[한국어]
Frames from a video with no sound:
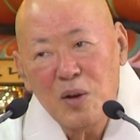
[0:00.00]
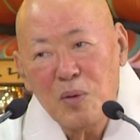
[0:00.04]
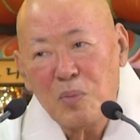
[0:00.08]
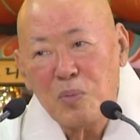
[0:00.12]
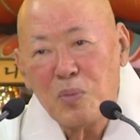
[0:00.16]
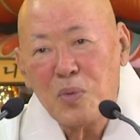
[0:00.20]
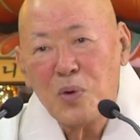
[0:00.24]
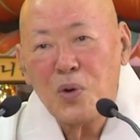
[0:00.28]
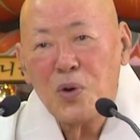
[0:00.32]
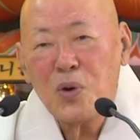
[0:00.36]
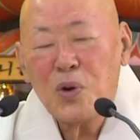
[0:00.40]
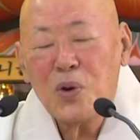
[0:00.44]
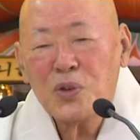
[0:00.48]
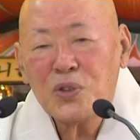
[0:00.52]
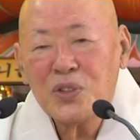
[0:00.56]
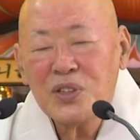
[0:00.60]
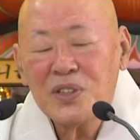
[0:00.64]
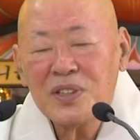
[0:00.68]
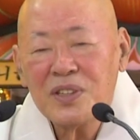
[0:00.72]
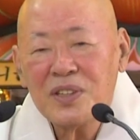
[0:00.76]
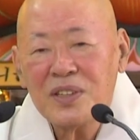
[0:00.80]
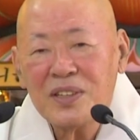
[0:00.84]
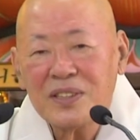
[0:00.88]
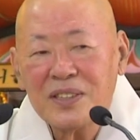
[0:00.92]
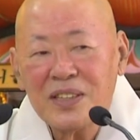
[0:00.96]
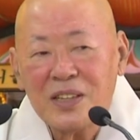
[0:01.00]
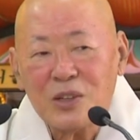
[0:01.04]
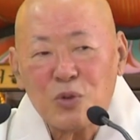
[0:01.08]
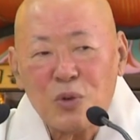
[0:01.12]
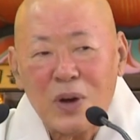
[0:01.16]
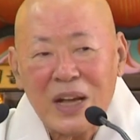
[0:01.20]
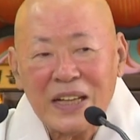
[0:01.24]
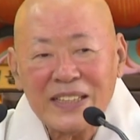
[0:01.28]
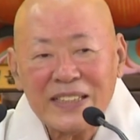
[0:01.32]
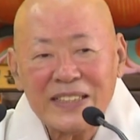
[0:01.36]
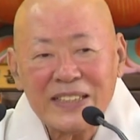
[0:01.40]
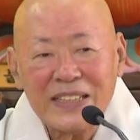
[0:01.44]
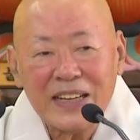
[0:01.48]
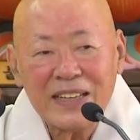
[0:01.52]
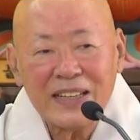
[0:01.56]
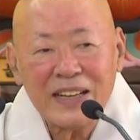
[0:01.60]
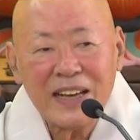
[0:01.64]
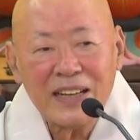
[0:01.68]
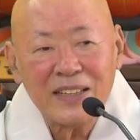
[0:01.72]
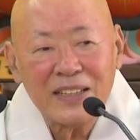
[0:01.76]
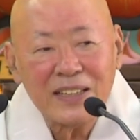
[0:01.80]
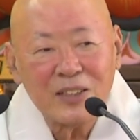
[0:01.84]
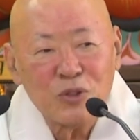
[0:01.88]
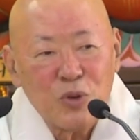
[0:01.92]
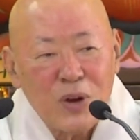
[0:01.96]
모든 것을
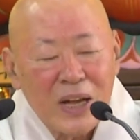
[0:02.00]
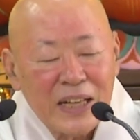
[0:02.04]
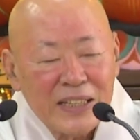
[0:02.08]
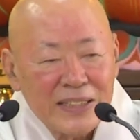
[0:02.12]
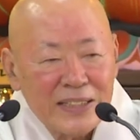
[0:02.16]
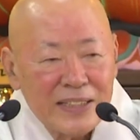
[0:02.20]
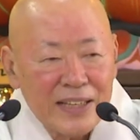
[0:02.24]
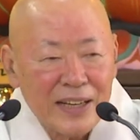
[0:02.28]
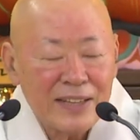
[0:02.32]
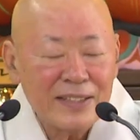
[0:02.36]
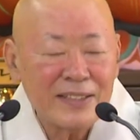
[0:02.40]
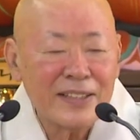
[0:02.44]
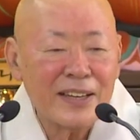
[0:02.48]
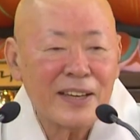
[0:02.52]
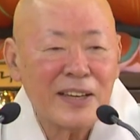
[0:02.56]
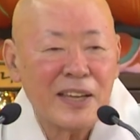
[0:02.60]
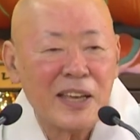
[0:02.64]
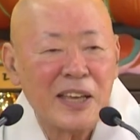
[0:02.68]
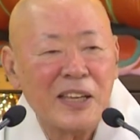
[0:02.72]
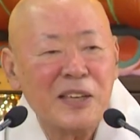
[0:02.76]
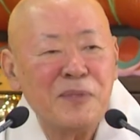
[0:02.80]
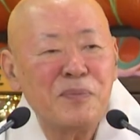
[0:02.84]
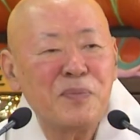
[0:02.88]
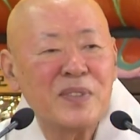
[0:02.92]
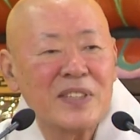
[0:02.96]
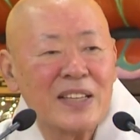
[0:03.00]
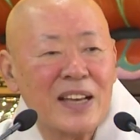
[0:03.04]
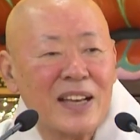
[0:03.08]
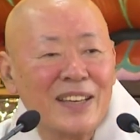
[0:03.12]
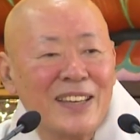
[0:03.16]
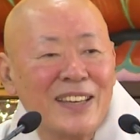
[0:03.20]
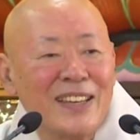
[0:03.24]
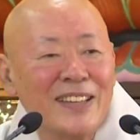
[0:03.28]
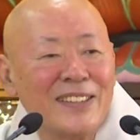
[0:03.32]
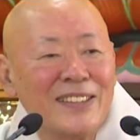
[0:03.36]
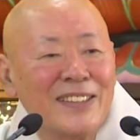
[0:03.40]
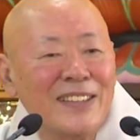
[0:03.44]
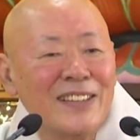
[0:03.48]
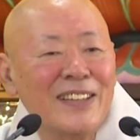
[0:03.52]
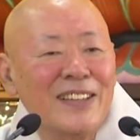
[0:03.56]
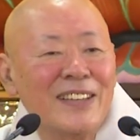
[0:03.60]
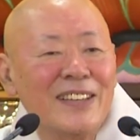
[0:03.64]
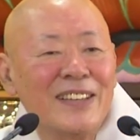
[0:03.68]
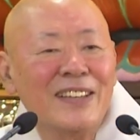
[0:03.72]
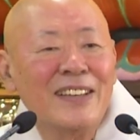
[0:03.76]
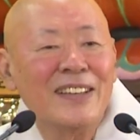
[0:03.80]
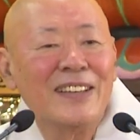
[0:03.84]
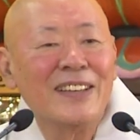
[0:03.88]
관찰하는 관찰자의 입장이거든.